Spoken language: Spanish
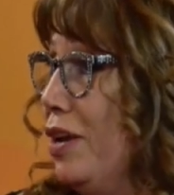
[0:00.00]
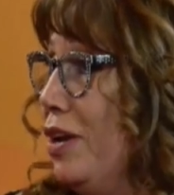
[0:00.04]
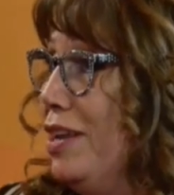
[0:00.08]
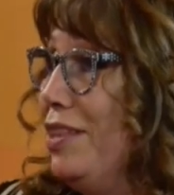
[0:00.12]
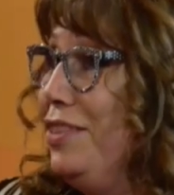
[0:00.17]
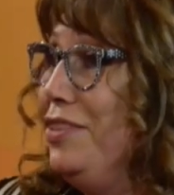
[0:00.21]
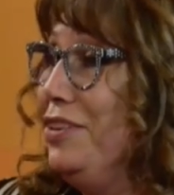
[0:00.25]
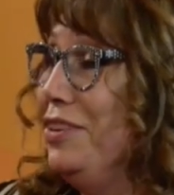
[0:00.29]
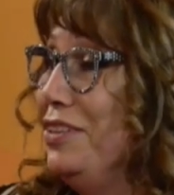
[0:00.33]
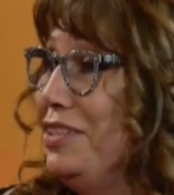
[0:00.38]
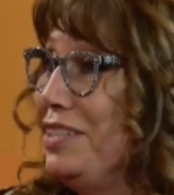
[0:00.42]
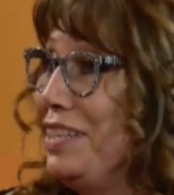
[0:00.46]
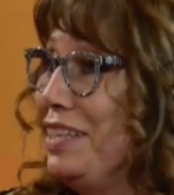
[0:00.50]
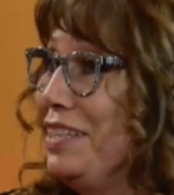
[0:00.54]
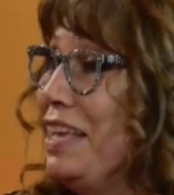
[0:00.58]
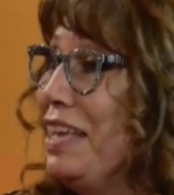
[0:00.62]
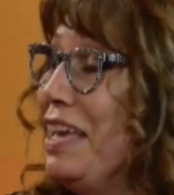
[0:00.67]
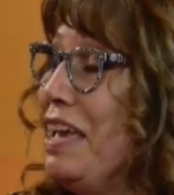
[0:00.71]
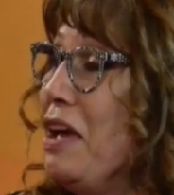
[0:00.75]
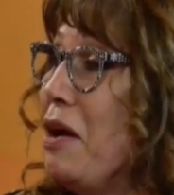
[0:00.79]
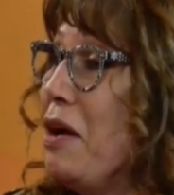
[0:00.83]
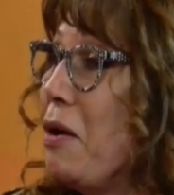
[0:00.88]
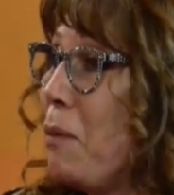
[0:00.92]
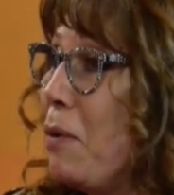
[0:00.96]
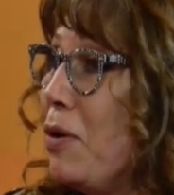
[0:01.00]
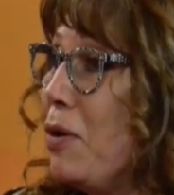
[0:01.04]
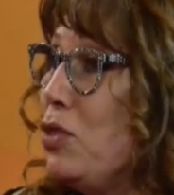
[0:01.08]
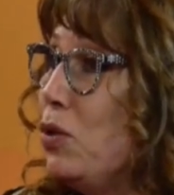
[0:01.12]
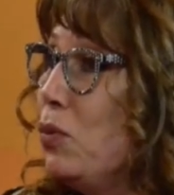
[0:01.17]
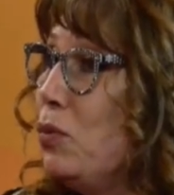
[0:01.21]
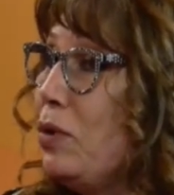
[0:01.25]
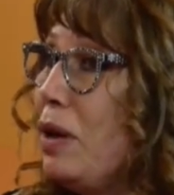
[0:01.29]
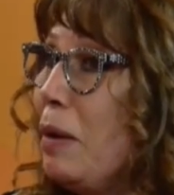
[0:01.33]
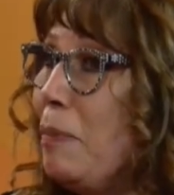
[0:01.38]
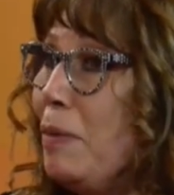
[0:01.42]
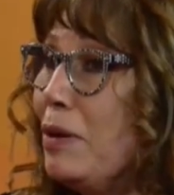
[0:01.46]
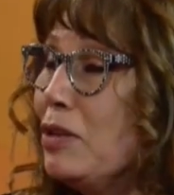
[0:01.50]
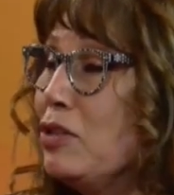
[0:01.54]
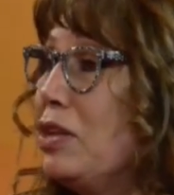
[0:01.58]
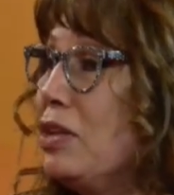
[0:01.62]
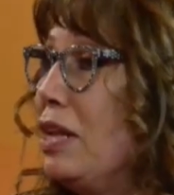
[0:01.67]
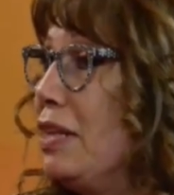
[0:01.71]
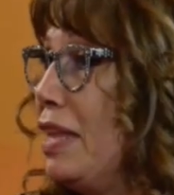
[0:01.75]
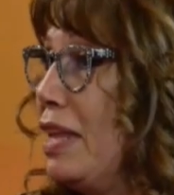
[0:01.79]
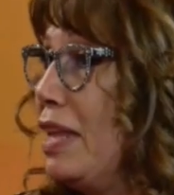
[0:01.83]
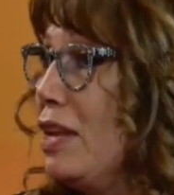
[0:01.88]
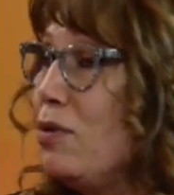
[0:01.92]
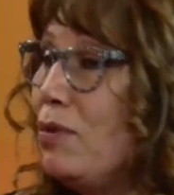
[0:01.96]
Entonces, cuando una persona
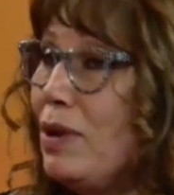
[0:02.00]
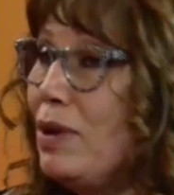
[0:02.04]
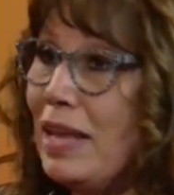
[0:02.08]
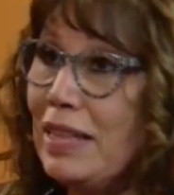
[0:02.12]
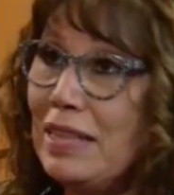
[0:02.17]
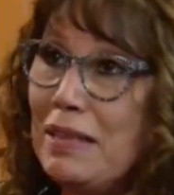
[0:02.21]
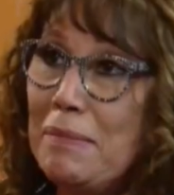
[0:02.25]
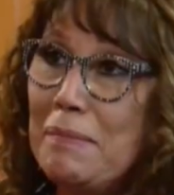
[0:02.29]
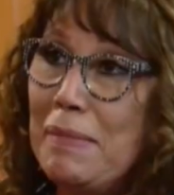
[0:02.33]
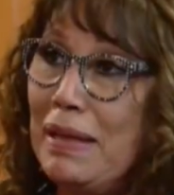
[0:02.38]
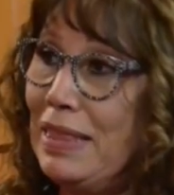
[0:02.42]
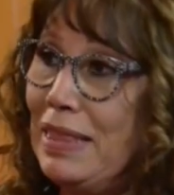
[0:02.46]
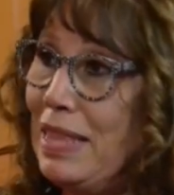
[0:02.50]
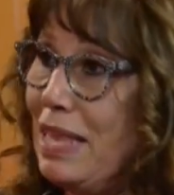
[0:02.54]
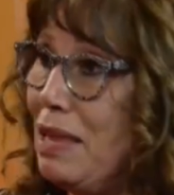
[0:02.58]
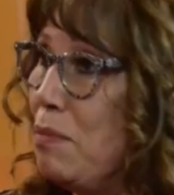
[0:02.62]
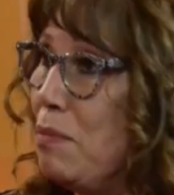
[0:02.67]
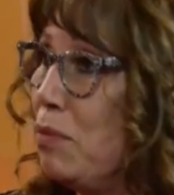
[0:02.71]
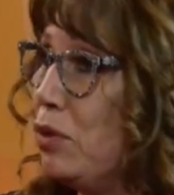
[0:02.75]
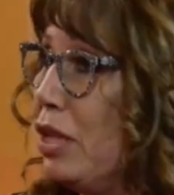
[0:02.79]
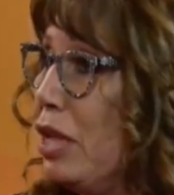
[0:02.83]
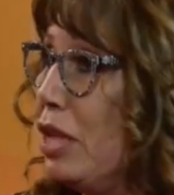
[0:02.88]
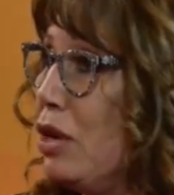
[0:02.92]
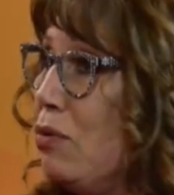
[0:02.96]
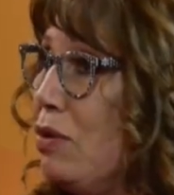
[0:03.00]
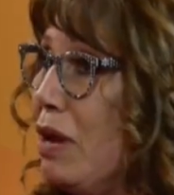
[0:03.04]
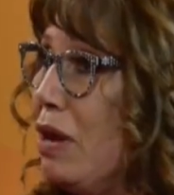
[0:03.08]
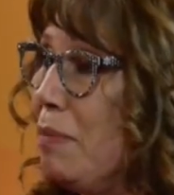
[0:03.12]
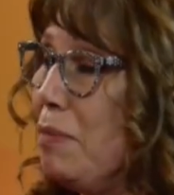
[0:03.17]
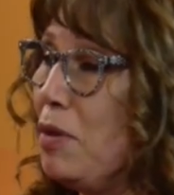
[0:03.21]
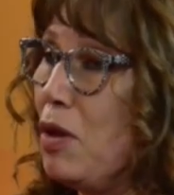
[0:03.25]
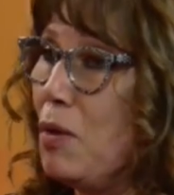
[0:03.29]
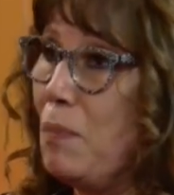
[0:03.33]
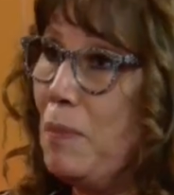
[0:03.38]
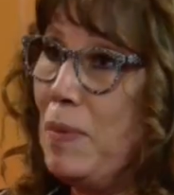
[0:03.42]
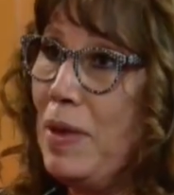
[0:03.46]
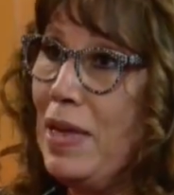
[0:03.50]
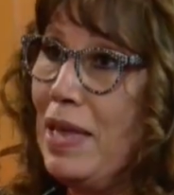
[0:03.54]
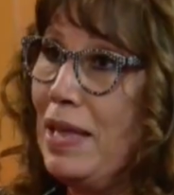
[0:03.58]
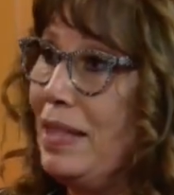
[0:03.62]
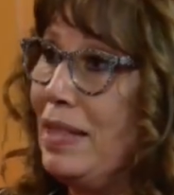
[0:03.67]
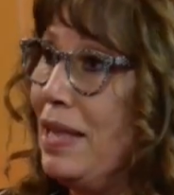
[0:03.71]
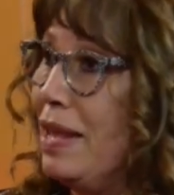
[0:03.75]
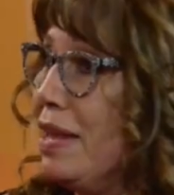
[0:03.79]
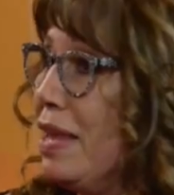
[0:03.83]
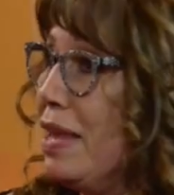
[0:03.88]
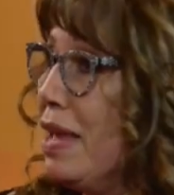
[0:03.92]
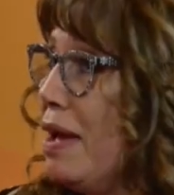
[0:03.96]
tenía un astigmatismo, tenía una miopía,
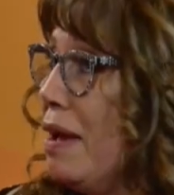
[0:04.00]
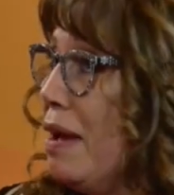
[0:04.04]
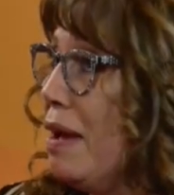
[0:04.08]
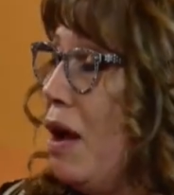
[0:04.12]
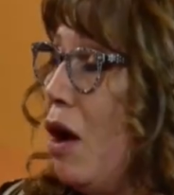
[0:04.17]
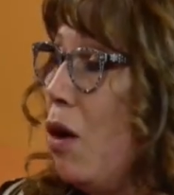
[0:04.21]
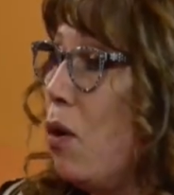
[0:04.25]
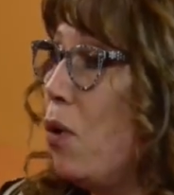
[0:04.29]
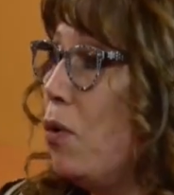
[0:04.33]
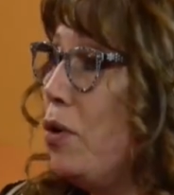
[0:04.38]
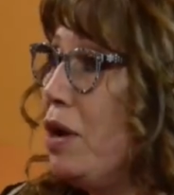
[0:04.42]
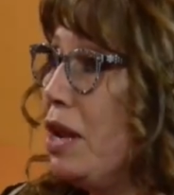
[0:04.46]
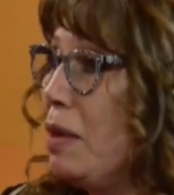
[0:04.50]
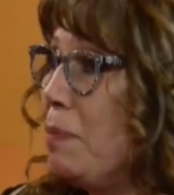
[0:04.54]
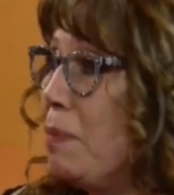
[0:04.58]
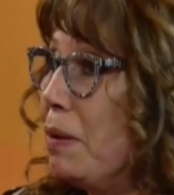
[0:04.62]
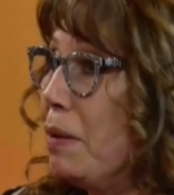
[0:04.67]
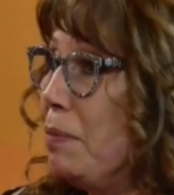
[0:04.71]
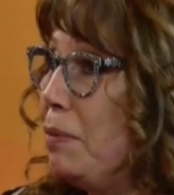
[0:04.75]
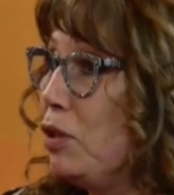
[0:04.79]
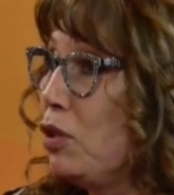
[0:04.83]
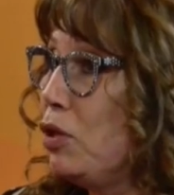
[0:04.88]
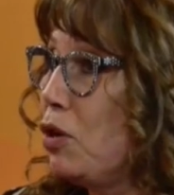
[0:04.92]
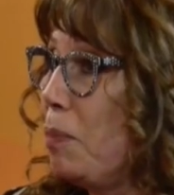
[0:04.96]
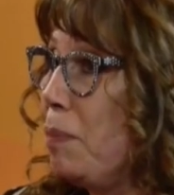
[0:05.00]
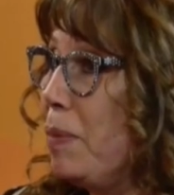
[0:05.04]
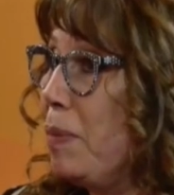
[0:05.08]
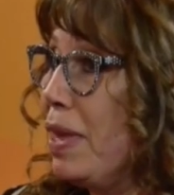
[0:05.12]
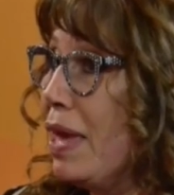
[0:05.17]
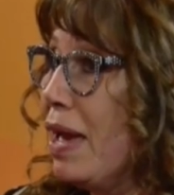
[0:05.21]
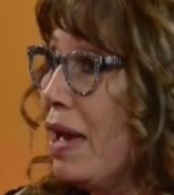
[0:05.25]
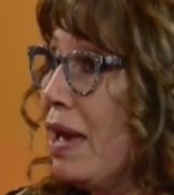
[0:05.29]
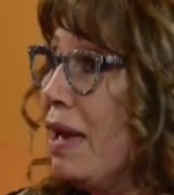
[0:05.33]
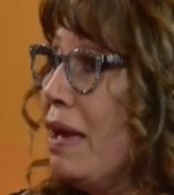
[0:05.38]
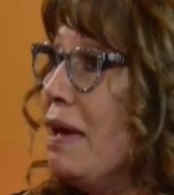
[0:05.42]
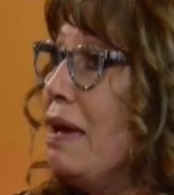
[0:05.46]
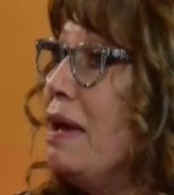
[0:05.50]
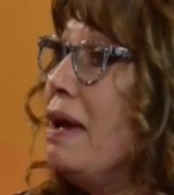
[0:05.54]
tenía una hipermetropía,